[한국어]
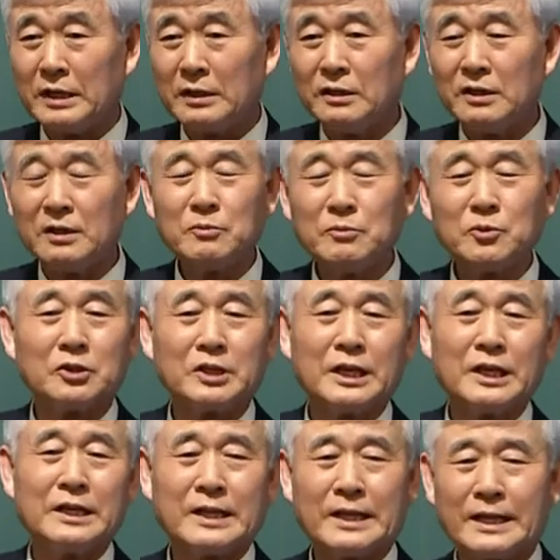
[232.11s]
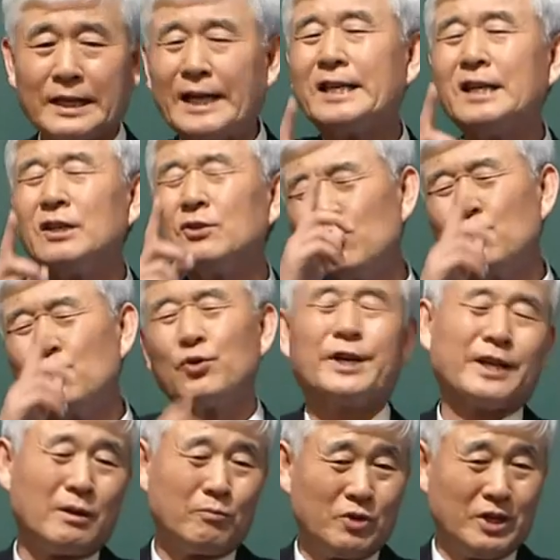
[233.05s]
드림 소사이어티에서 가장
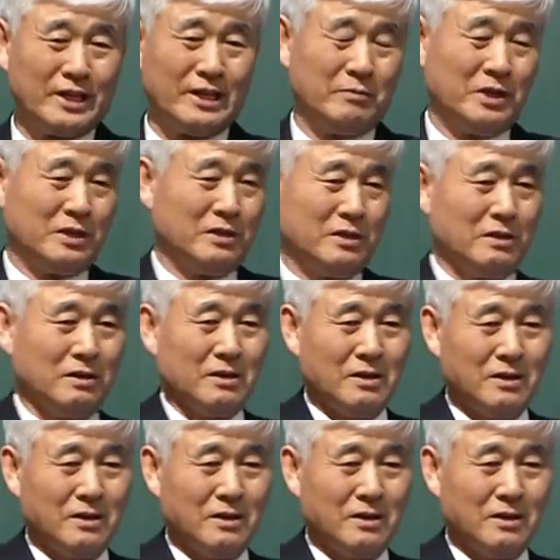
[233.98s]
중요한 게 뭐냐면은